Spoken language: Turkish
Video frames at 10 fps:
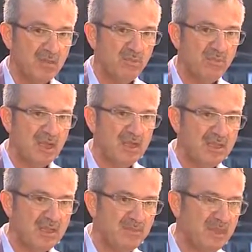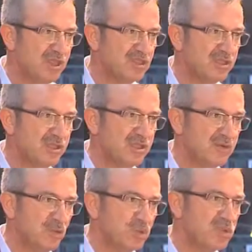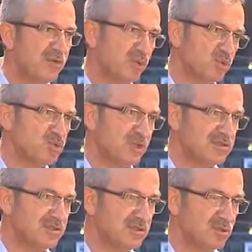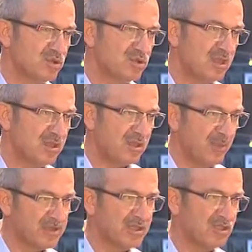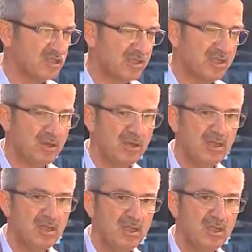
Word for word: Bu mahalleleri birleştirdik. 29'a ve 30 güne sığdırıyoruz işte Ramazan'ın çektiği göre.